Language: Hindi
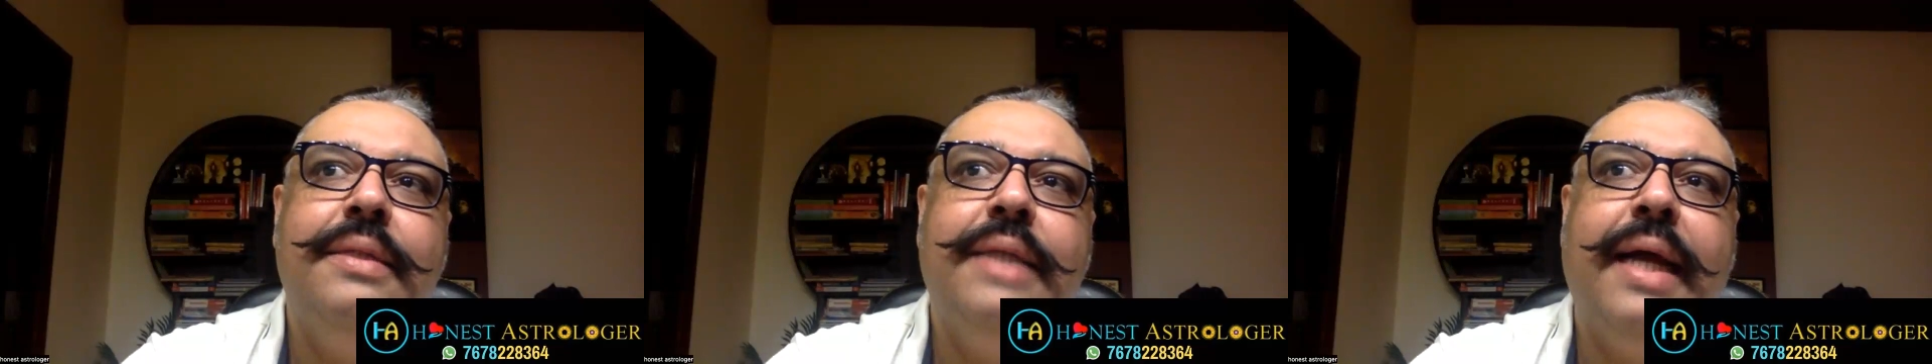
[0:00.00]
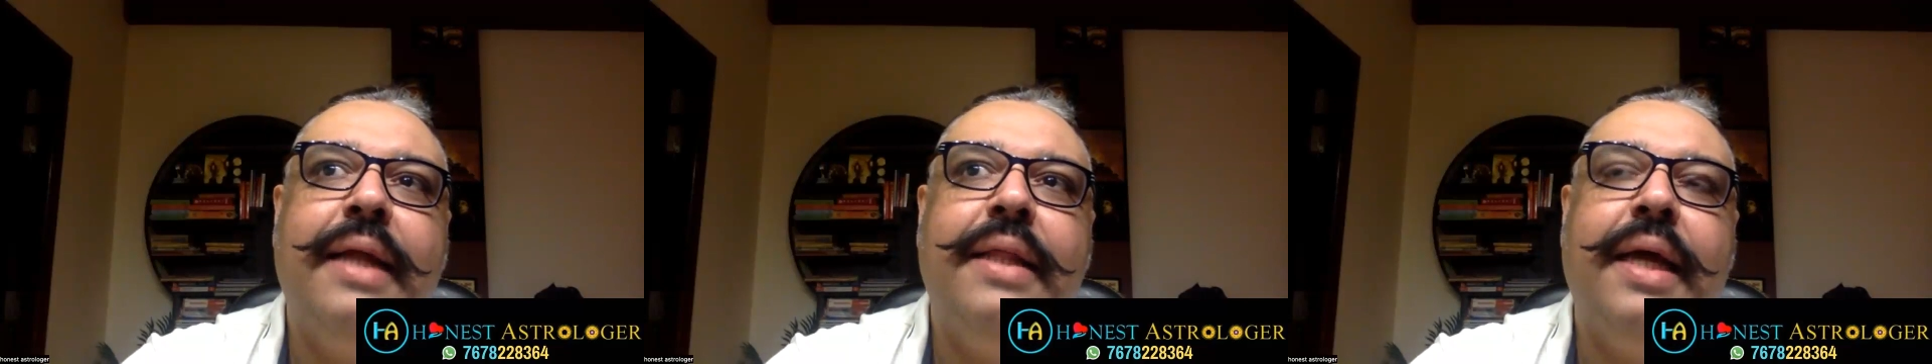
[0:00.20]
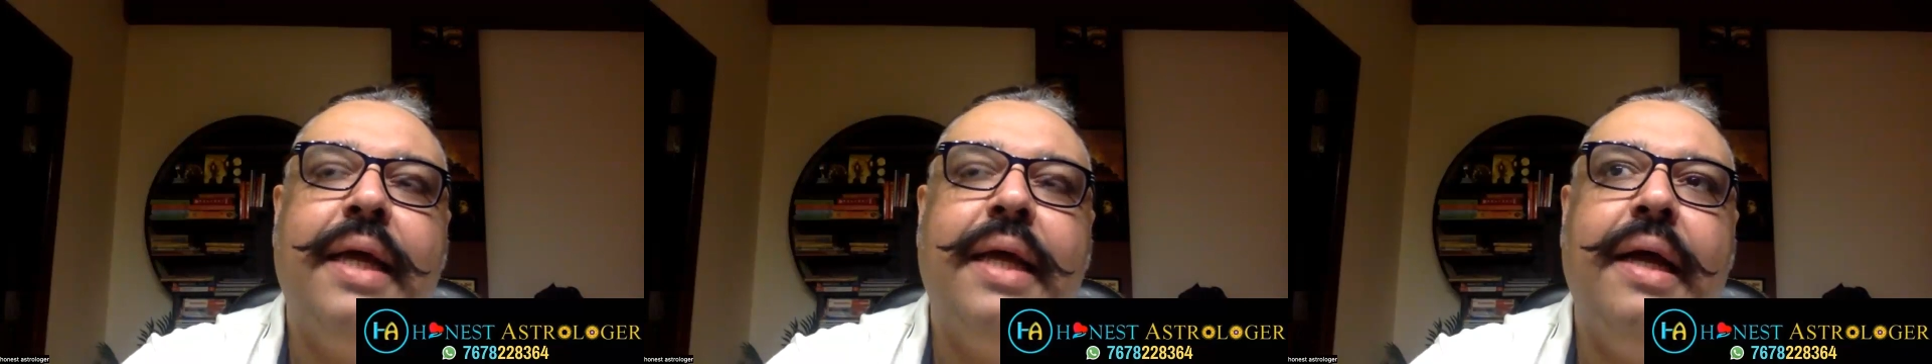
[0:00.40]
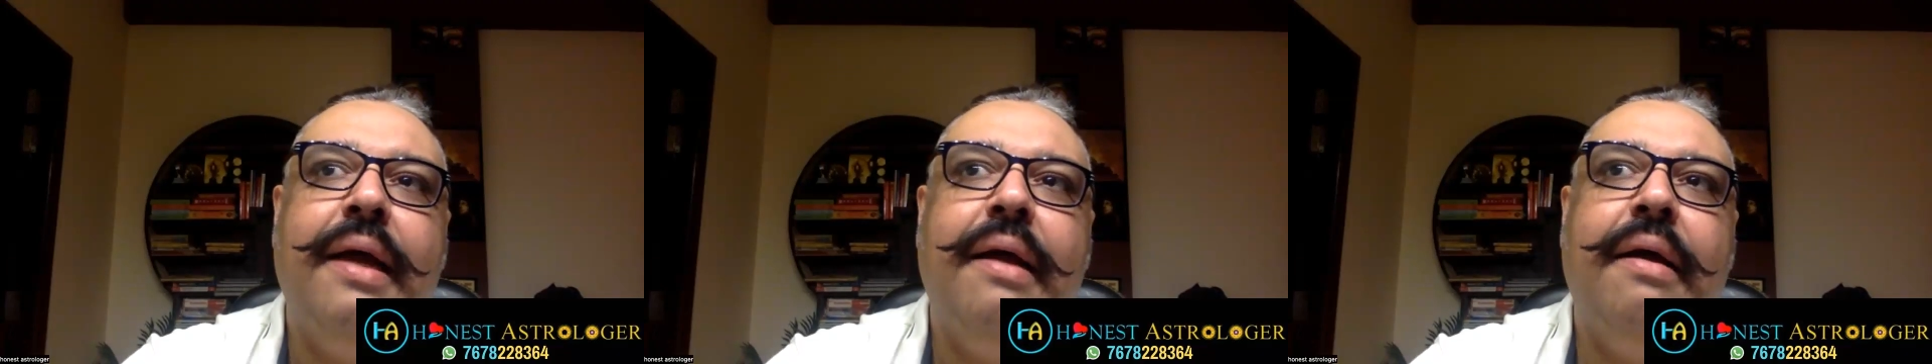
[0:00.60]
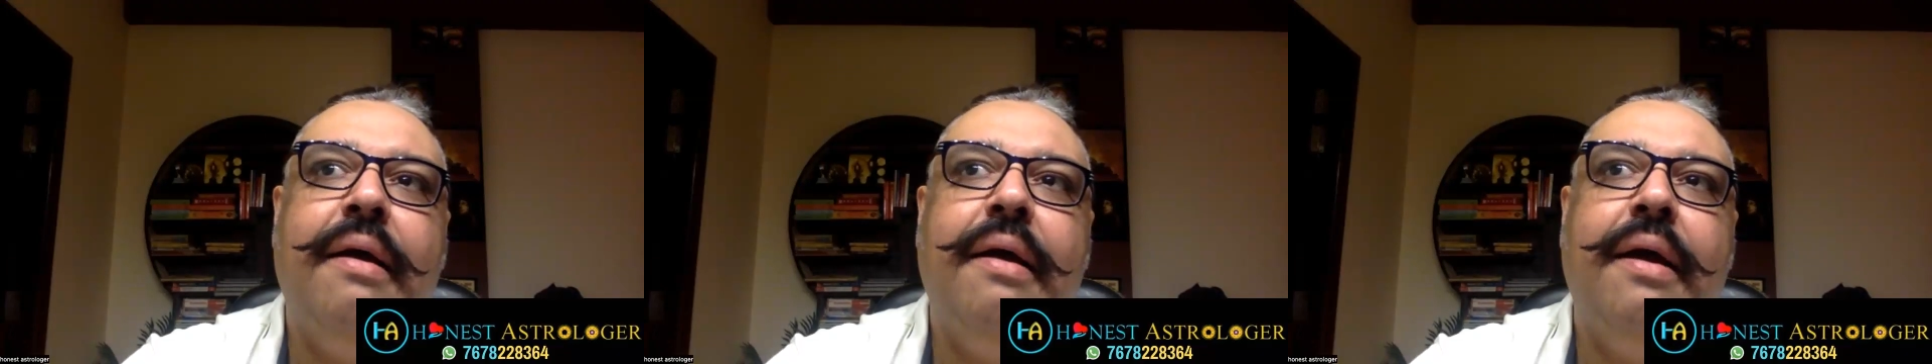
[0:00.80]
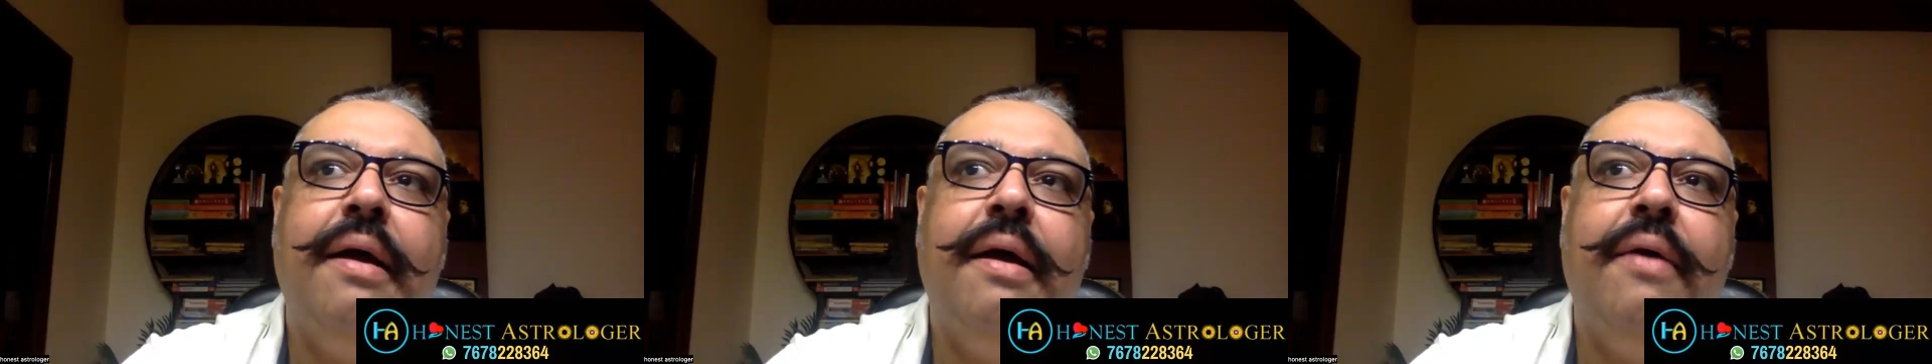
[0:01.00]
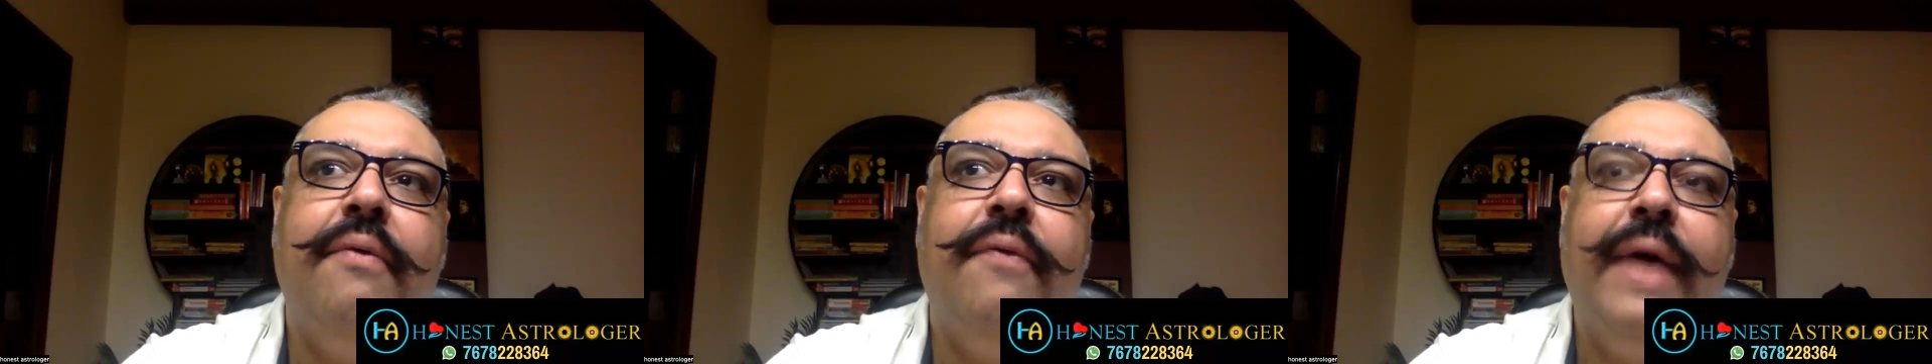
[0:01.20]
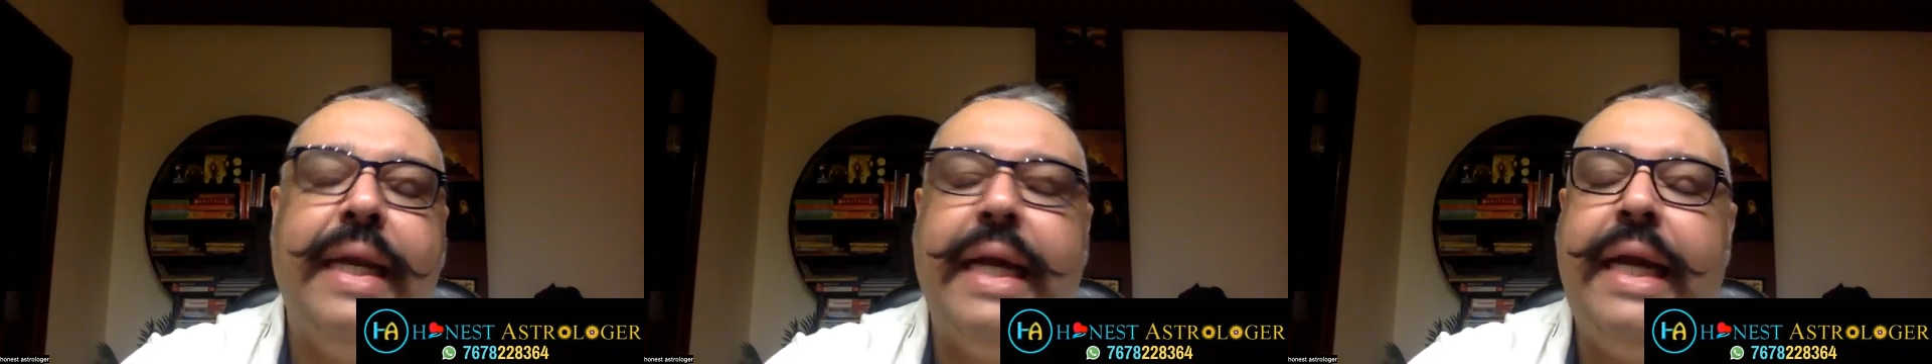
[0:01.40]
ज्यादा
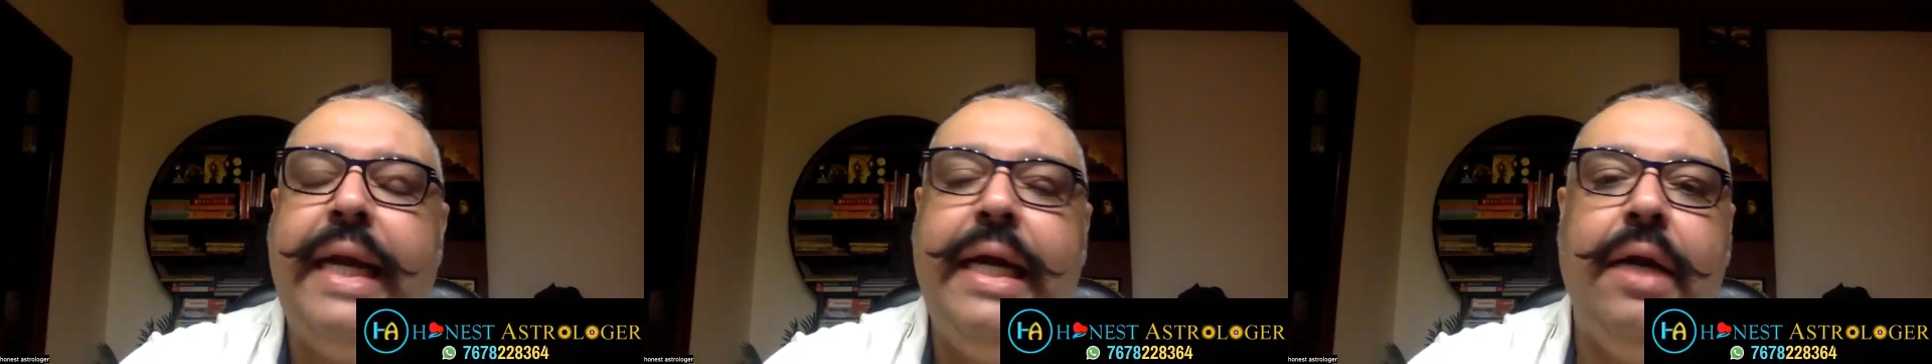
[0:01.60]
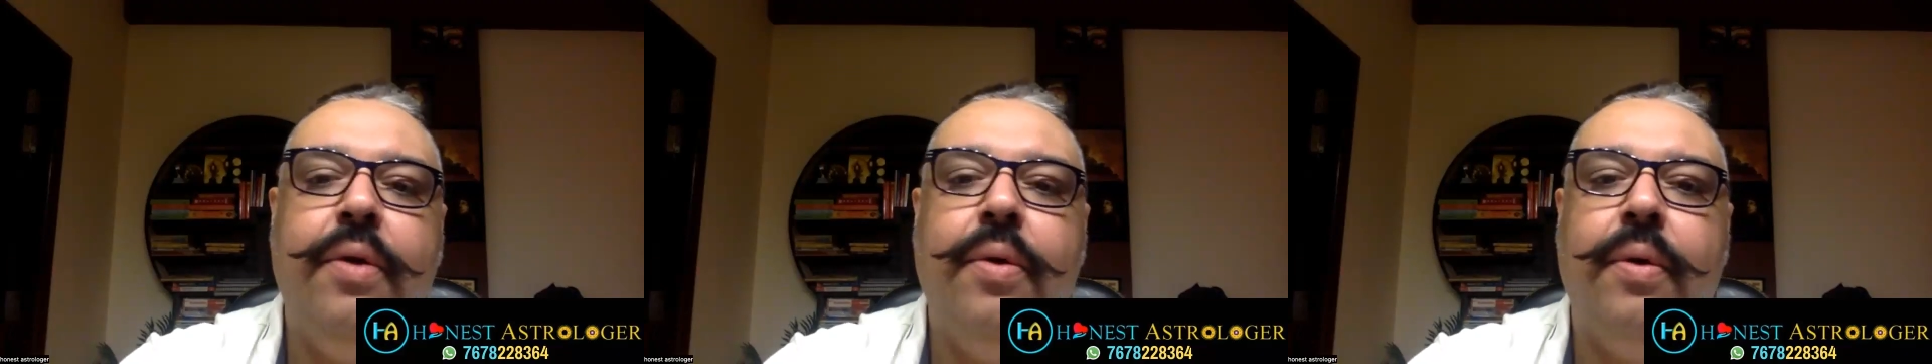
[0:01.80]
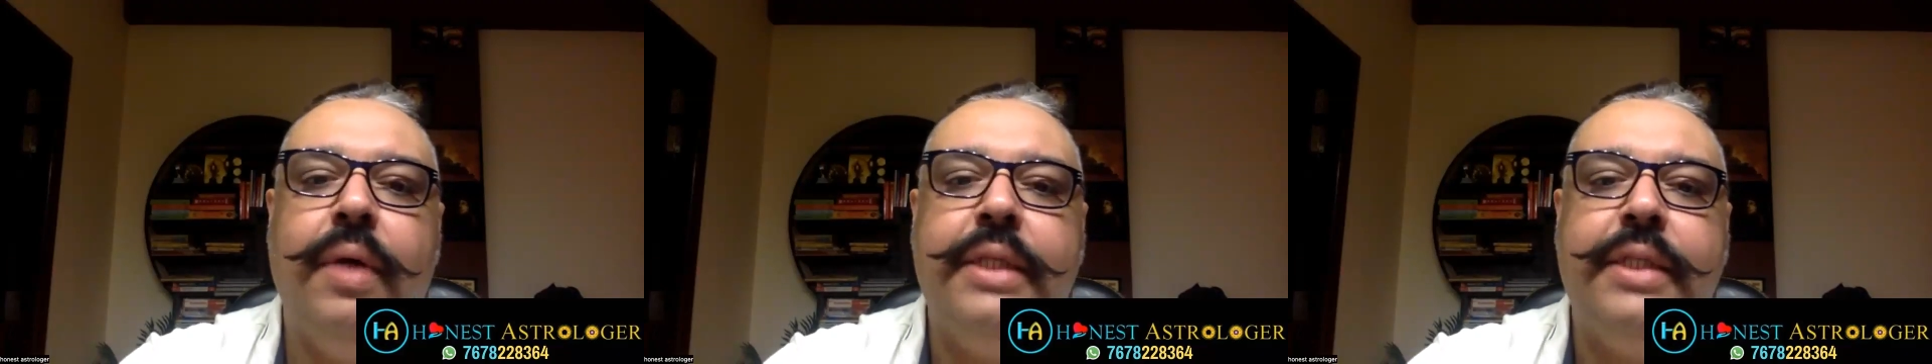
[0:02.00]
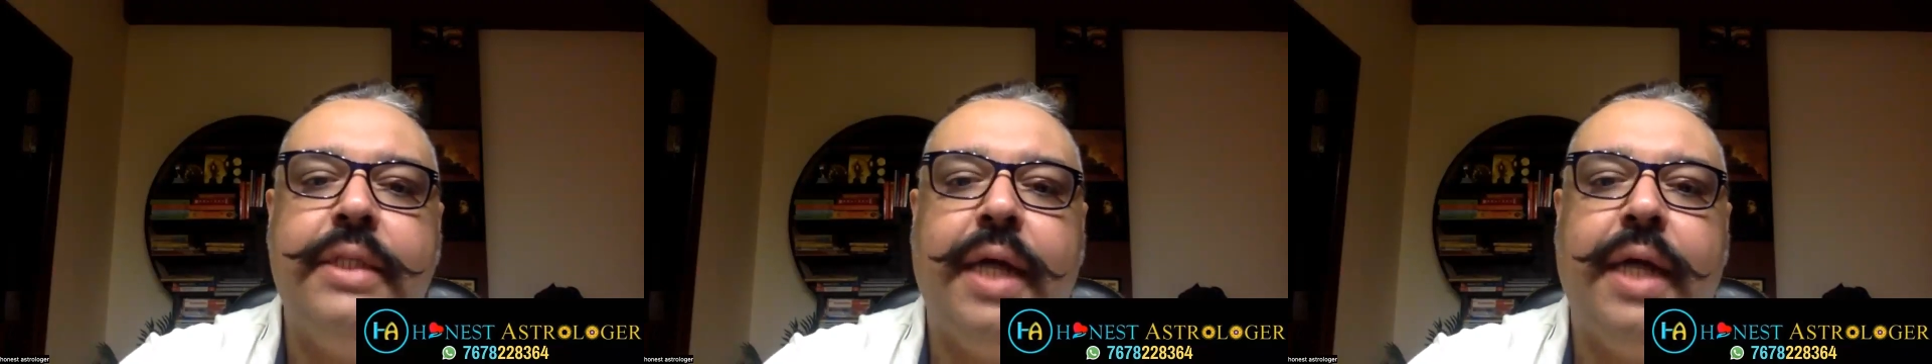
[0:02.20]
वन आइड लोगों के